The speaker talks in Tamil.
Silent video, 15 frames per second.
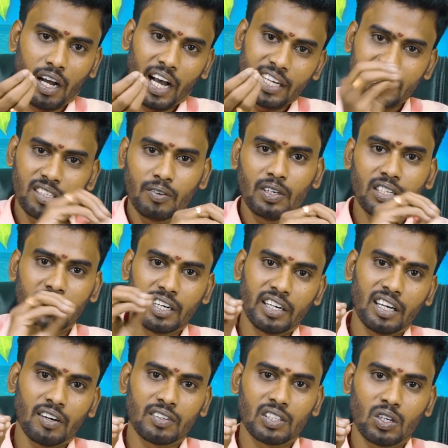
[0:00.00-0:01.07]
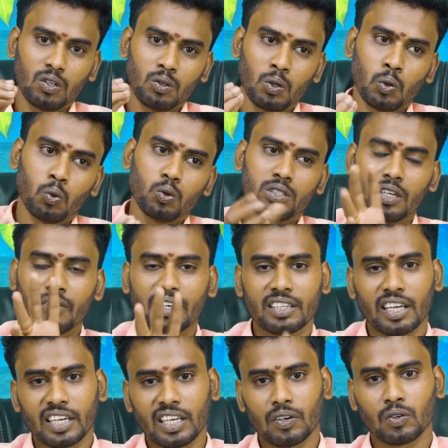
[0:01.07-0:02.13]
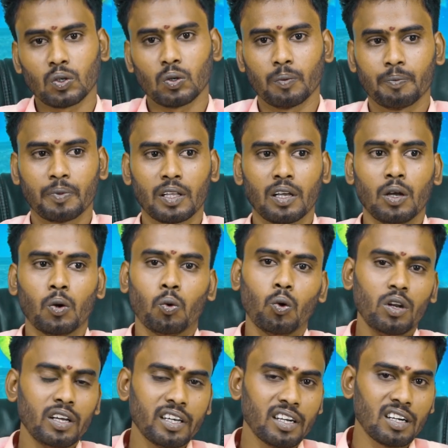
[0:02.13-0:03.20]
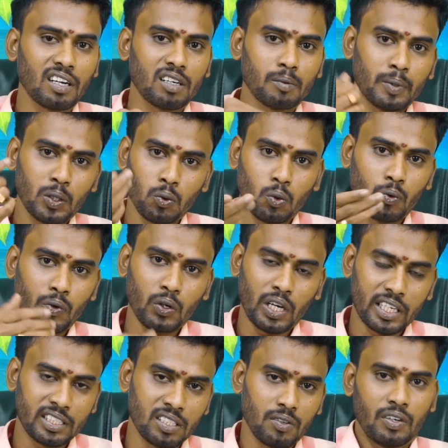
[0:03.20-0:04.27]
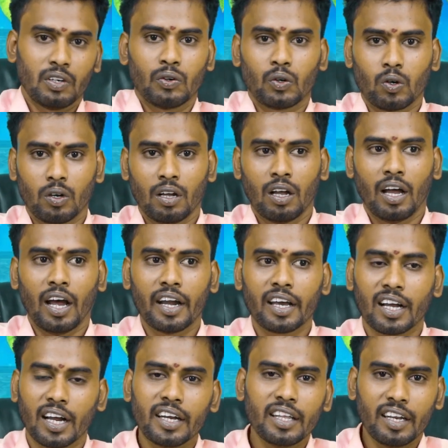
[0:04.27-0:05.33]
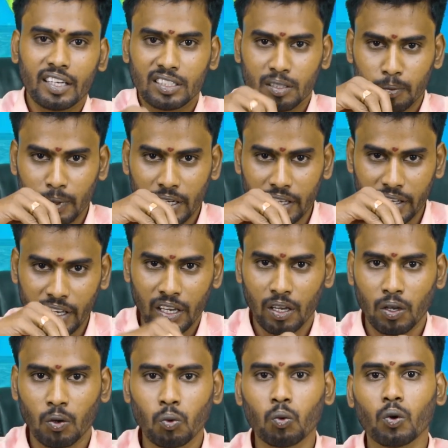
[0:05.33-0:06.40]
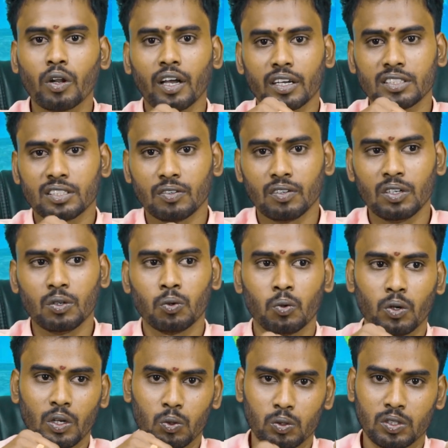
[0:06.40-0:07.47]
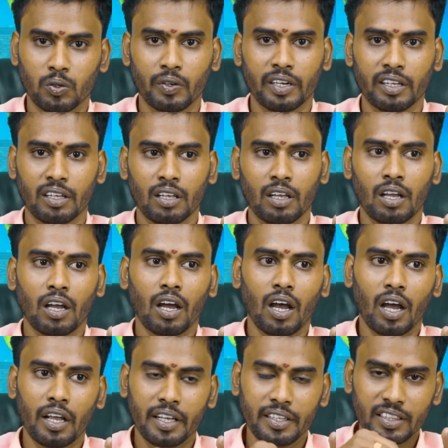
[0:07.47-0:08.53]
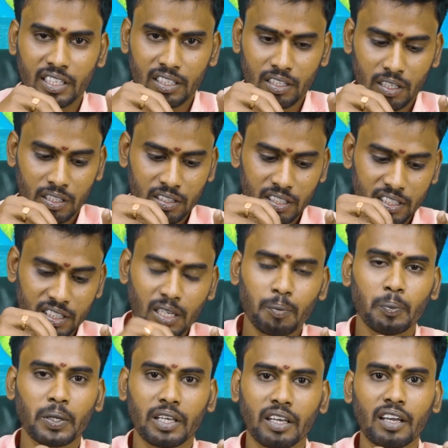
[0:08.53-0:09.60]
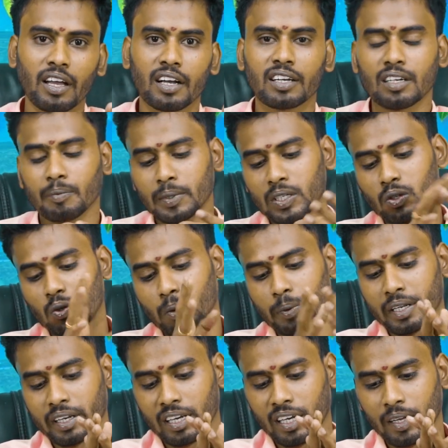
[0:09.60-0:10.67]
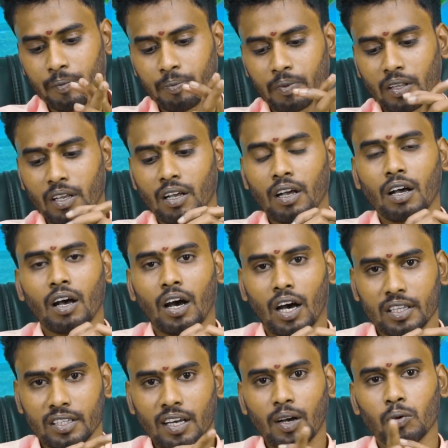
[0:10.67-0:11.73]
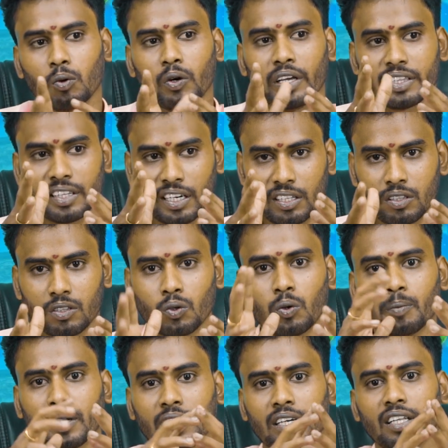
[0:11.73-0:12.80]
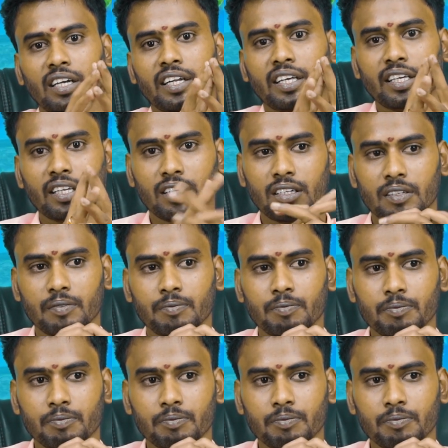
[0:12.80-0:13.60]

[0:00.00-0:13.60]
ஆட்சி வீடு ரெண்டாக வந்தாலும் உச்ச வீடு தனியாக வரும் ஒளி கிரகங்களுக்கு மட்டும் ஒவ்வொரு ஆட்சி வீடு வரும் ஆனால் கன்னிராசிக்கு மட்டும் ஏன் ஒரே ஆட்சி வீடு ஒரே உச்ச வீடு இந்த இந்த சிறப்பு ஏன் அங்கே மட்டும் அப்படின்னா அதுதான் அவங்களுடைய தனித்துவம் அங்கே தான் அடங்கியிருக்கு